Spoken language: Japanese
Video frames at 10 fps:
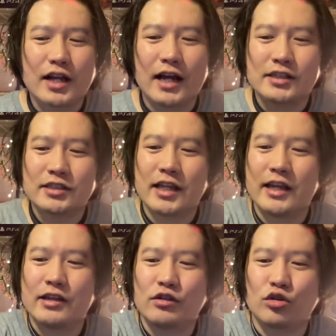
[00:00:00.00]
貸して
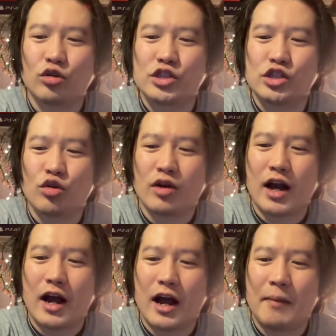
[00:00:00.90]
いる土地と
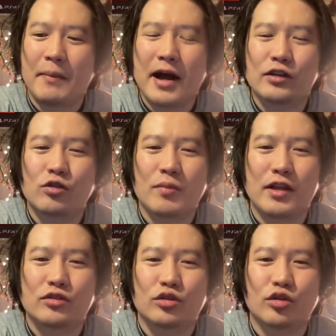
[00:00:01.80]
か、
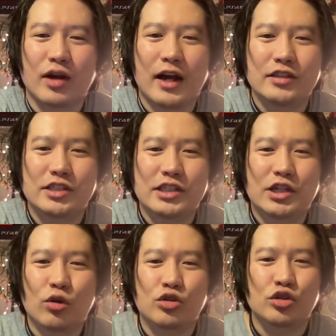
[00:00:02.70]
アパートメントとか、事
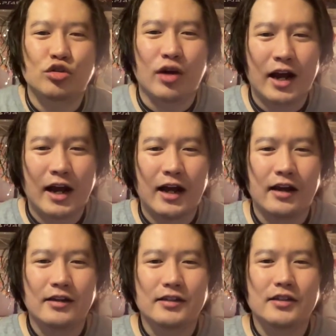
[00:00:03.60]
業所とか、
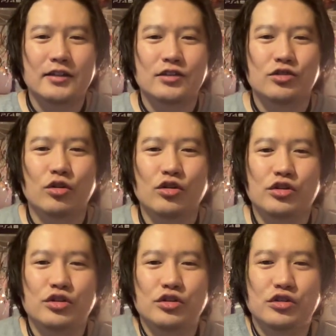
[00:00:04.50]
そう
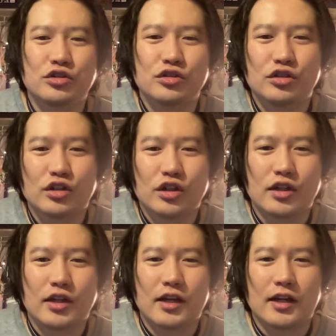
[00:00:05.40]
いう、
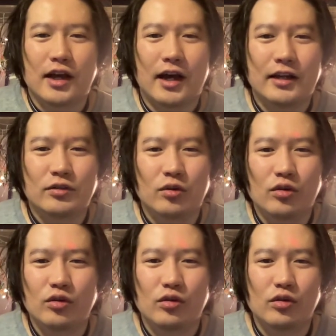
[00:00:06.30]
あのー、
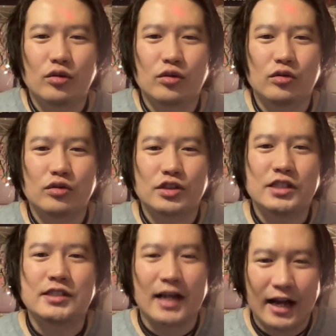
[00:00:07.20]

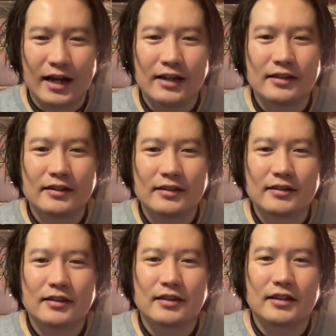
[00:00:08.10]
資産
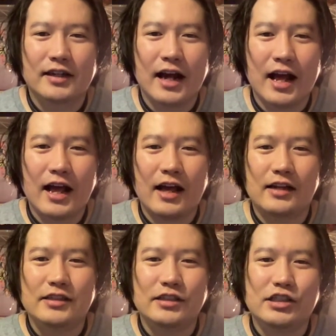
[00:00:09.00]

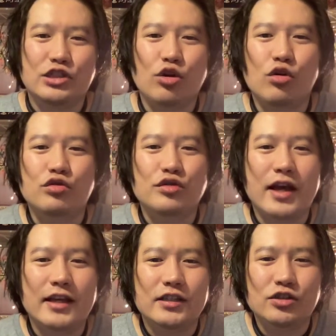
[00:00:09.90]
が1億
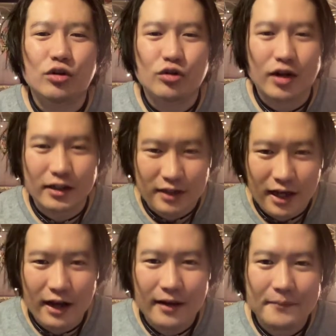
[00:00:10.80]
円以上の
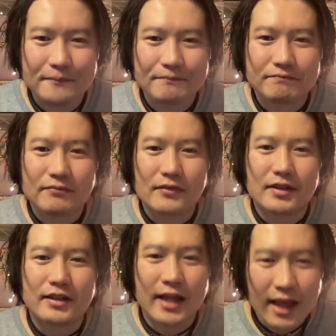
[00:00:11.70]
方。
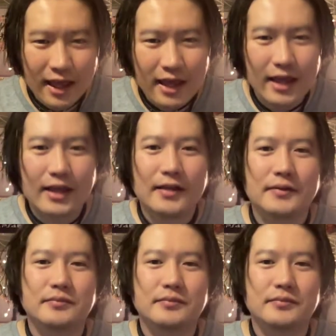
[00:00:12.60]
で、